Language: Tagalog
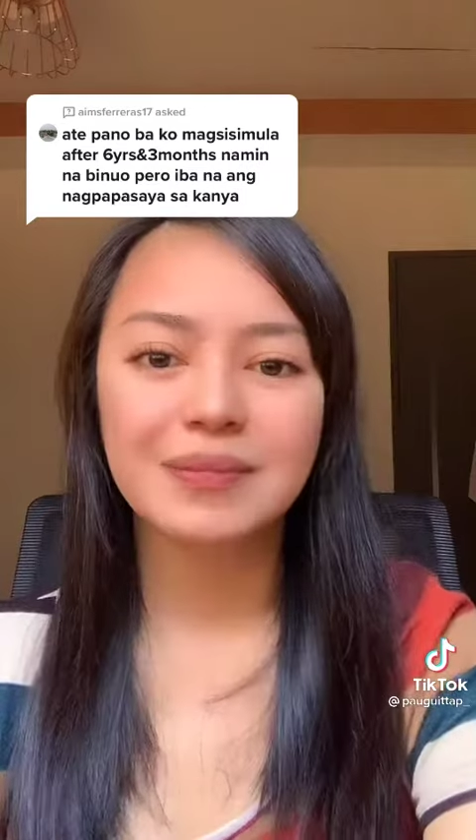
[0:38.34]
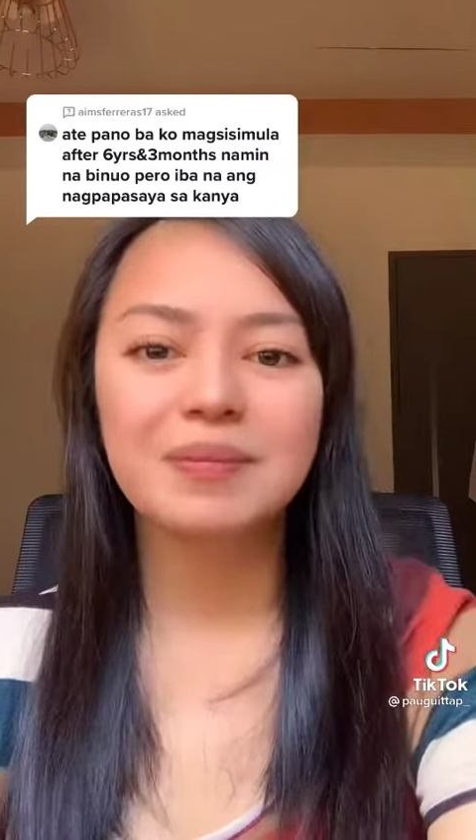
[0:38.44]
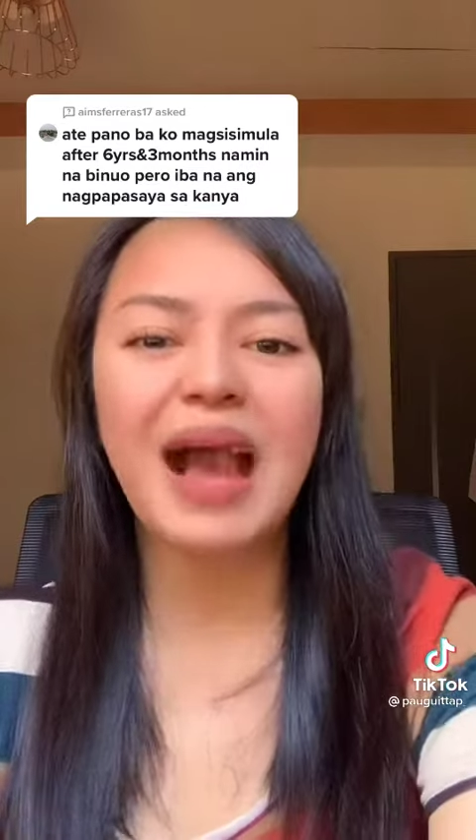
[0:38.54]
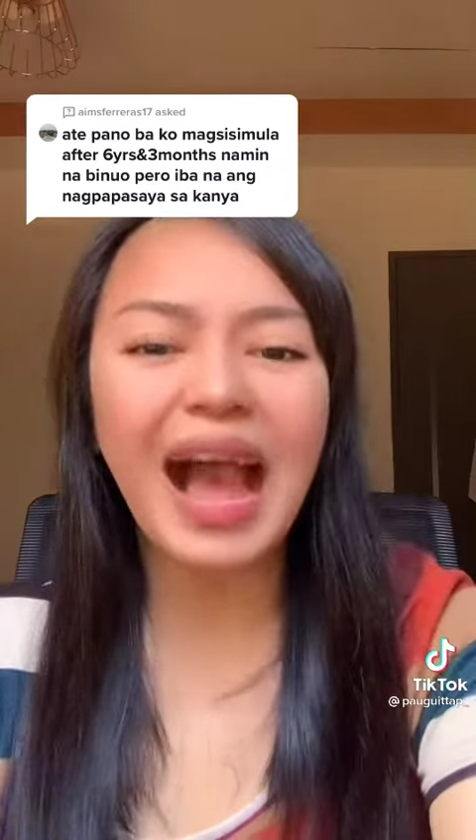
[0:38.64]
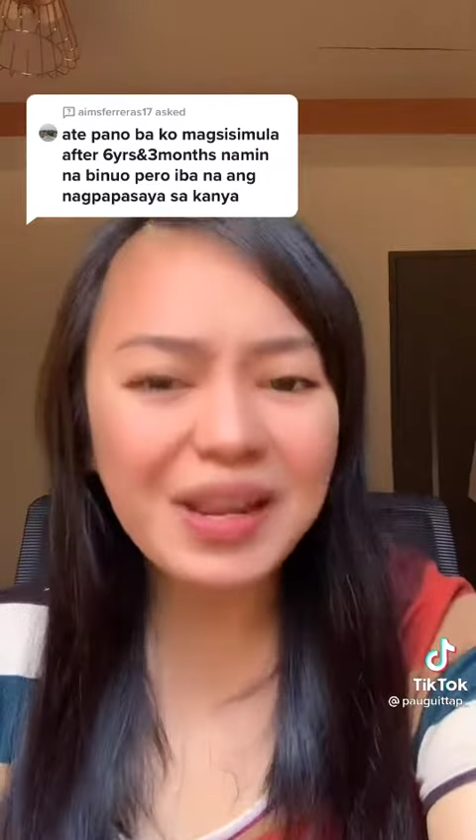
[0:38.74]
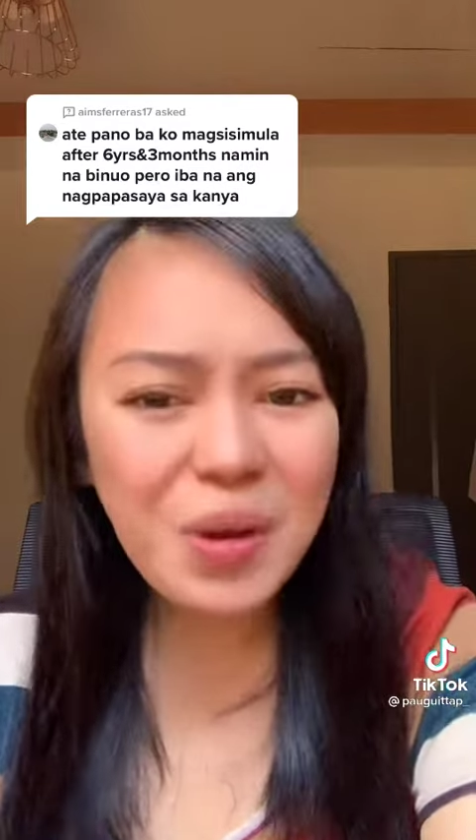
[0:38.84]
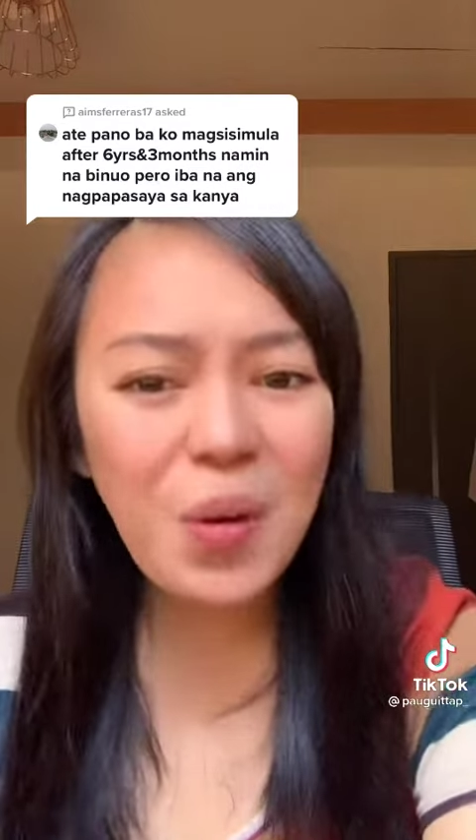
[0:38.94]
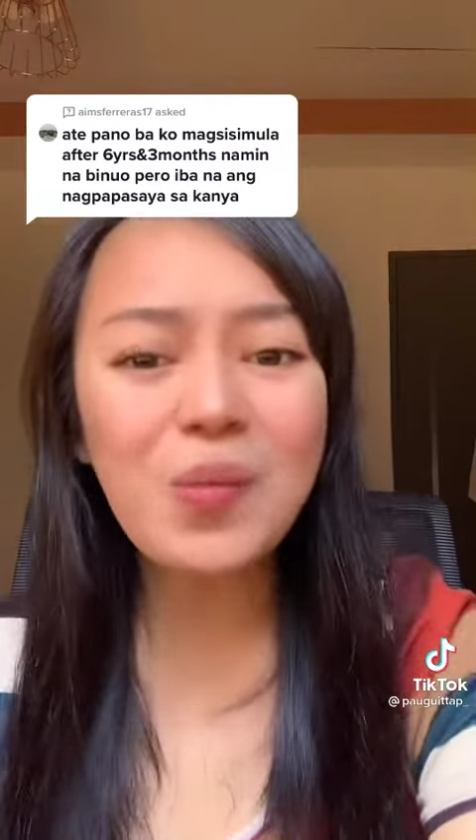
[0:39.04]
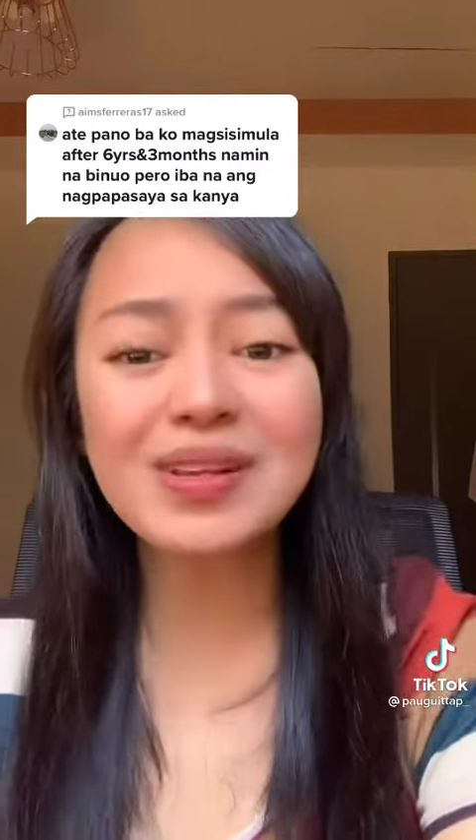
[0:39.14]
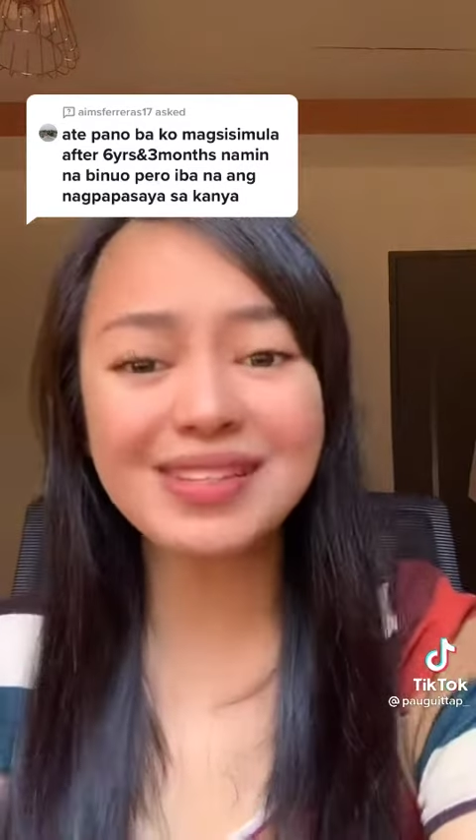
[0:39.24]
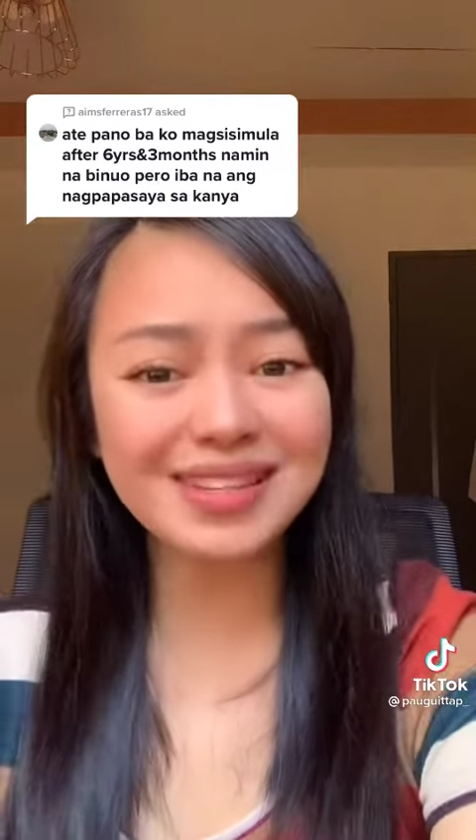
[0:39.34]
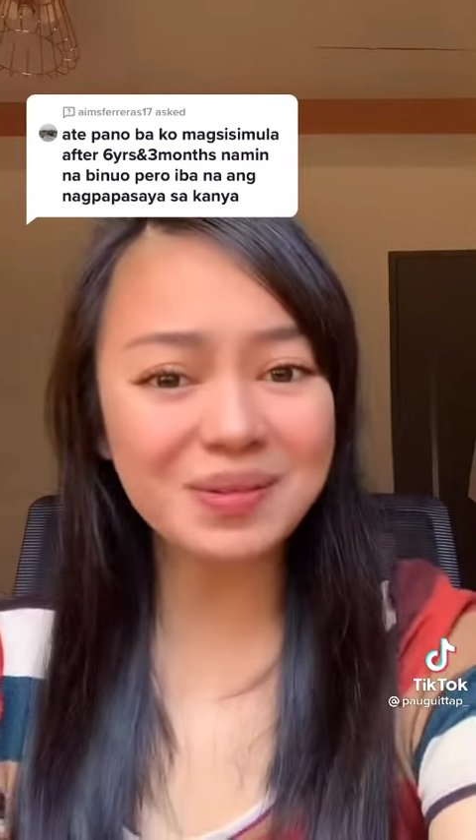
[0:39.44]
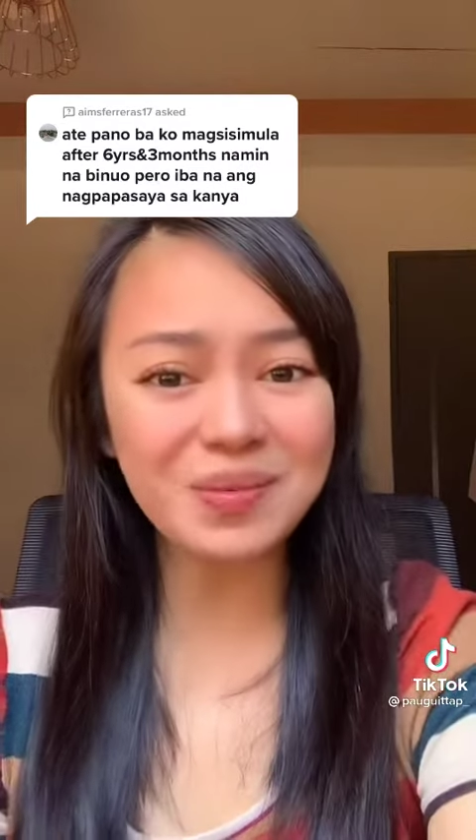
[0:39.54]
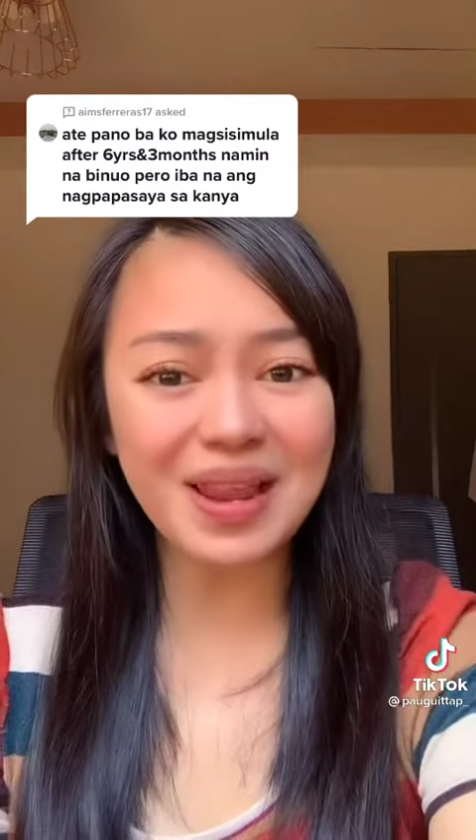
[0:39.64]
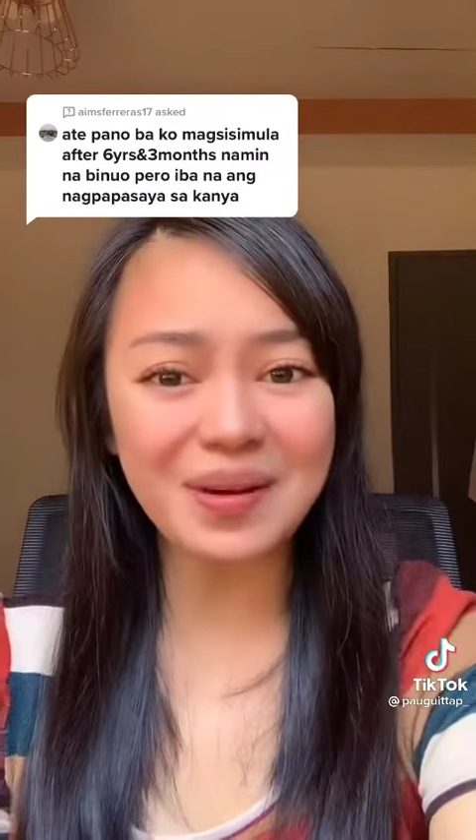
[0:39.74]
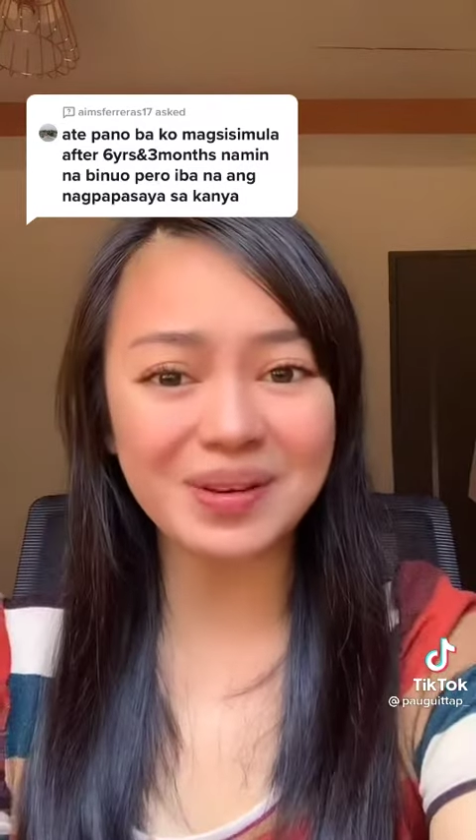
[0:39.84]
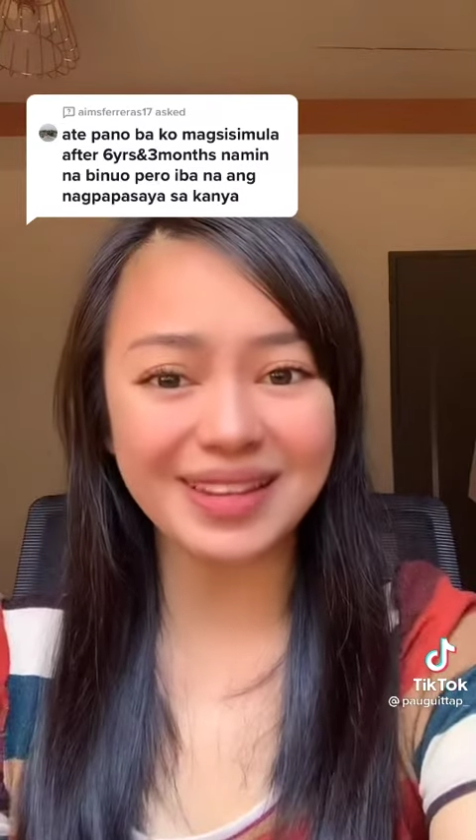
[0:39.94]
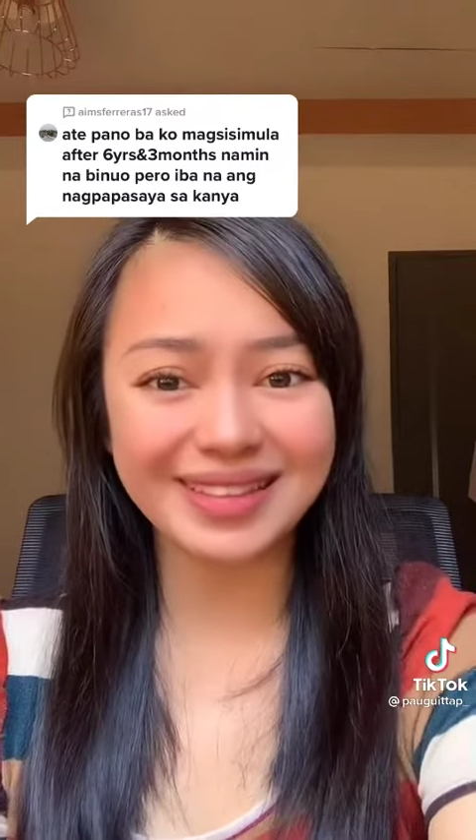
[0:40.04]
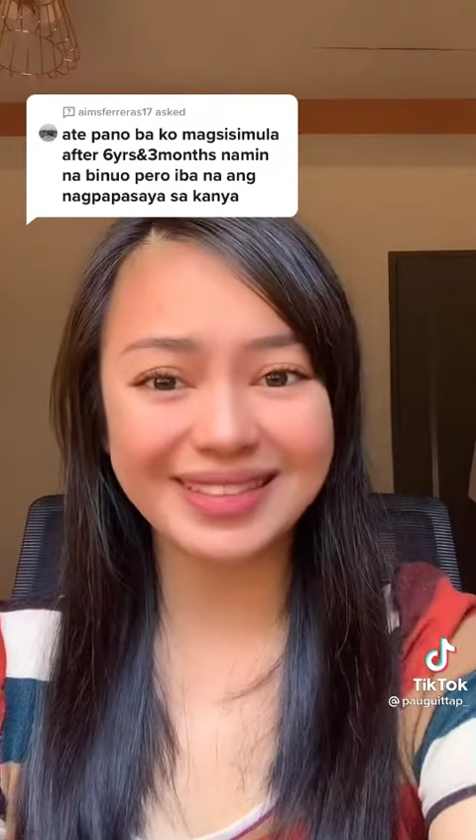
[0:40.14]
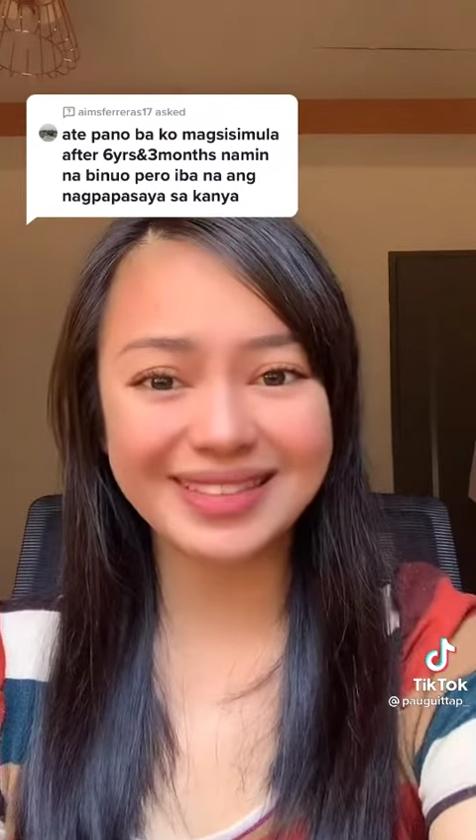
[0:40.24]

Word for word: Paano kung magsisimula ulit?